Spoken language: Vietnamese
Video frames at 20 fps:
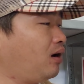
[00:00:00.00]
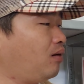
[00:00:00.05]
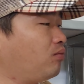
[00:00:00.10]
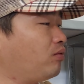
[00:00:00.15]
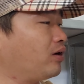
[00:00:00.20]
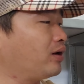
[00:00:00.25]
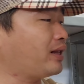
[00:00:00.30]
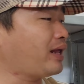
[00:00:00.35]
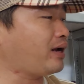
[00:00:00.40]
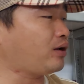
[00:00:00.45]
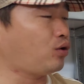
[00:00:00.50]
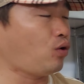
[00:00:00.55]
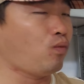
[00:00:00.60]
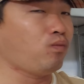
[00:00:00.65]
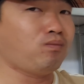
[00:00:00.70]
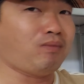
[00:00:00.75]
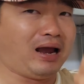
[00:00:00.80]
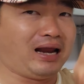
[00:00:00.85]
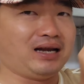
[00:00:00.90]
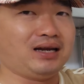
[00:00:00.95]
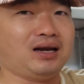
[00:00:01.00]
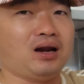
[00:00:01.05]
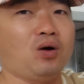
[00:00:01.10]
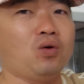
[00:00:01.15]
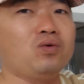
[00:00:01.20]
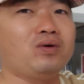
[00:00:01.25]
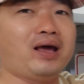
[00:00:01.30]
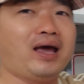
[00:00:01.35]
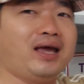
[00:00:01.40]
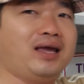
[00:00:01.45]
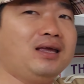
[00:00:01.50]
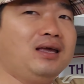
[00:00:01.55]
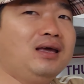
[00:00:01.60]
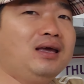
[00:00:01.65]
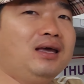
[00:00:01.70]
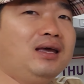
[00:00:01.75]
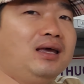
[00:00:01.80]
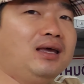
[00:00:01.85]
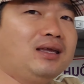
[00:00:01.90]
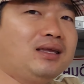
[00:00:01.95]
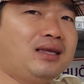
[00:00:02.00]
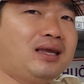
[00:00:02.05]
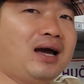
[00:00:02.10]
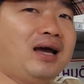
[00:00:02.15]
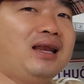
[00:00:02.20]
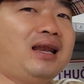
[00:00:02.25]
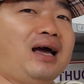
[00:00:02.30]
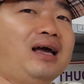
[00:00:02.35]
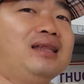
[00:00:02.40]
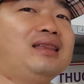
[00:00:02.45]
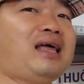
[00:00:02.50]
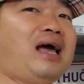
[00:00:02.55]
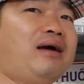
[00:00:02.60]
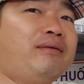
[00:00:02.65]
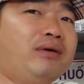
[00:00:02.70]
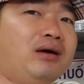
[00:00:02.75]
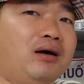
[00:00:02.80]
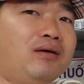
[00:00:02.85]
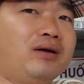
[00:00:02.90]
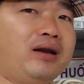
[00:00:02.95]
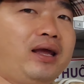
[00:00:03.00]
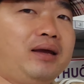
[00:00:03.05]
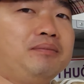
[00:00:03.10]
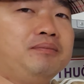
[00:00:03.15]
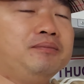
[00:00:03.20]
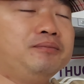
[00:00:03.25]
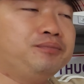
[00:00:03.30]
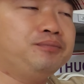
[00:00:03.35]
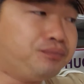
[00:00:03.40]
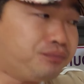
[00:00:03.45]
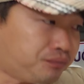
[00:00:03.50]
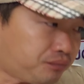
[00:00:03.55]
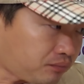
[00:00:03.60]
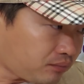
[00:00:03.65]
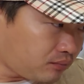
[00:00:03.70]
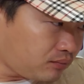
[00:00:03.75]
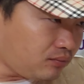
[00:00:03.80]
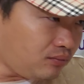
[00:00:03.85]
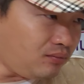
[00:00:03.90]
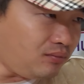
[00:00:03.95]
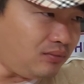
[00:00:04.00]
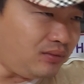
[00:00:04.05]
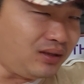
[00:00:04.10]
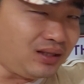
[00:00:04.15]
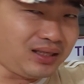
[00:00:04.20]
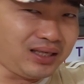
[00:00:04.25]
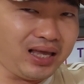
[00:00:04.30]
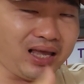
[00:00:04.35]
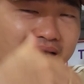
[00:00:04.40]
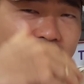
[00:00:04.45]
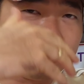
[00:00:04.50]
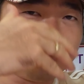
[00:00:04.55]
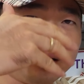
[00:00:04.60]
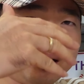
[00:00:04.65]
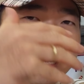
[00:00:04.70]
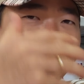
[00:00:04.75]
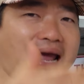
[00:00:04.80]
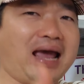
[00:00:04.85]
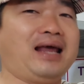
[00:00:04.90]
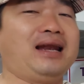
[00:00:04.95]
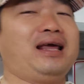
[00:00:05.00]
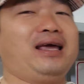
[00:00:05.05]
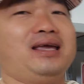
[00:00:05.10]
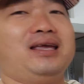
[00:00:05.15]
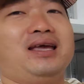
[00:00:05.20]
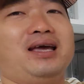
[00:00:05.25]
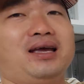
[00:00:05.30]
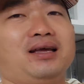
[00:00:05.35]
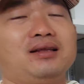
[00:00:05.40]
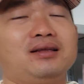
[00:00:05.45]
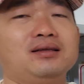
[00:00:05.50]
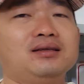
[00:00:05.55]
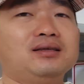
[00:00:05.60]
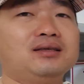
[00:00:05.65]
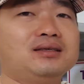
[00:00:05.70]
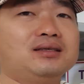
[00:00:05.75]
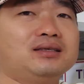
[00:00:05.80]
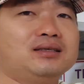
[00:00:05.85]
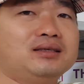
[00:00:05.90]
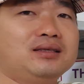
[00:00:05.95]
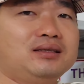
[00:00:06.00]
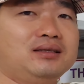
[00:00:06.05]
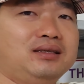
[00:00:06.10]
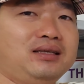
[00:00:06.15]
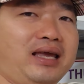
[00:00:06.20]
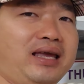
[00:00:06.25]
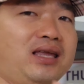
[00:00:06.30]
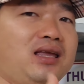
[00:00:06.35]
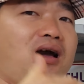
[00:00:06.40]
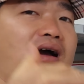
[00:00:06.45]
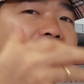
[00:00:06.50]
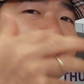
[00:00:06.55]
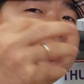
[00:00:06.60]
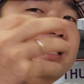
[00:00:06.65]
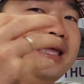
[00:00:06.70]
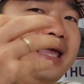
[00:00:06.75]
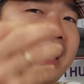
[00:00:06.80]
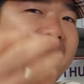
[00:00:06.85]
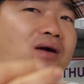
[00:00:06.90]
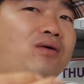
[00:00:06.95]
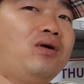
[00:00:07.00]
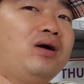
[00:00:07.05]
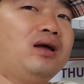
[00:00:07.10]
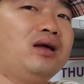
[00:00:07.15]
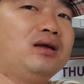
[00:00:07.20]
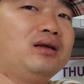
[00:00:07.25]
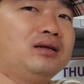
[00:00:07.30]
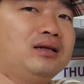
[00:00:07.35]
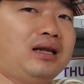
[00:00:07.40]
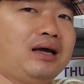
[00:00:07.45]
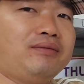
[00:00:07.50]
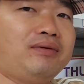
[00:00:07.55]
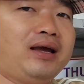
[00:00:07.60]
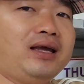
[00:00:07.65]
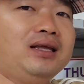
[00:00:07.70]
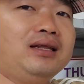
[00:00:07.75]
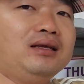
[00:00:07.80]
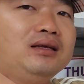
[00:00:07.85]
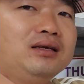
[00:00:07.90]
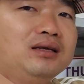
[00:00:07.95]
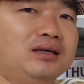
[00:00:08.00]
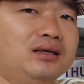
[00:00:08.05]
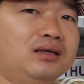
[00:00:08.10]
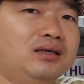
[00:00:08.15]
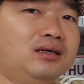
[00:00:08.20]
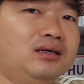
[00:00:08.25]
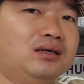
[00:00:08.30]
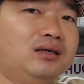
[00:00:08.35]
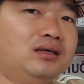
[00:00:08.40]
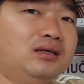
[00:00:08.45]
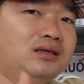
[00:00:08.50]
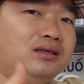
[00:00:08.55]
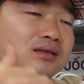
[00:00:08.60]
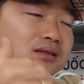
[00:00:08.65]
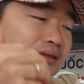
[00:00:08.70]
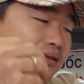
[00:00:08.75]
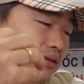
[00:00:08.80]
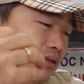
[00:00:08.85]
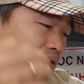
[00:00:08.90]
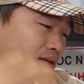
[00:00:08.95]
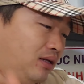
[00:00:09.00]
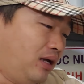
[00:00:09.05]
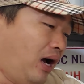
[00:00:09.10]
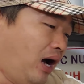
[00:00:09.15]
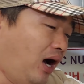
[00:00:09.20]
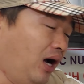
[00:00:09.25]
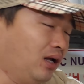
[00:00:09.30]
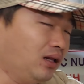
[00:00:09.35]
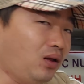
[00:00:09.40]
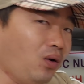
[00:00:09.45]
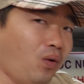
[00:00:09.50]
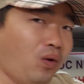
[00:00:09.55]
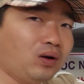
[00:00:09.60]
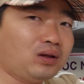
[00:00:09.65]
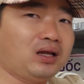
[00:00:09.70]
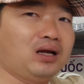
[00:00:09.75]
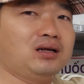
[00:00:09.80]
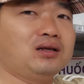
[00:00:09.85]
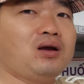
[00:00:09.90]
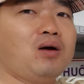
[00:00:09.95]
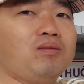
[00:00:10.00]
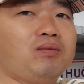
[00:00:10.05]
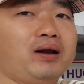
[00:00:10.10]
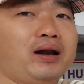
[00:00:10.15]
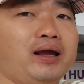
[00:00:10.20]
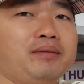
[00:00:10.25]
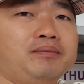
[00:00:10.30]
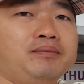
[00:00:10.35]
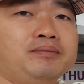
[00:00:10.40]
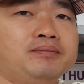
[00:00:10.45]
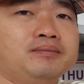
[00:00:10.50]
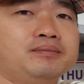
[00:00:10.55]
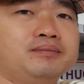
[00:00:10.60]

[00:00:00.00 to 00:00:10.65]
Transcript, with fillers: không có tác dụng mạnh đủ để chơi lại người ta với không anh em cái con gà này á nhảy nhót với nhau á là phải hơn thua từng chút anh em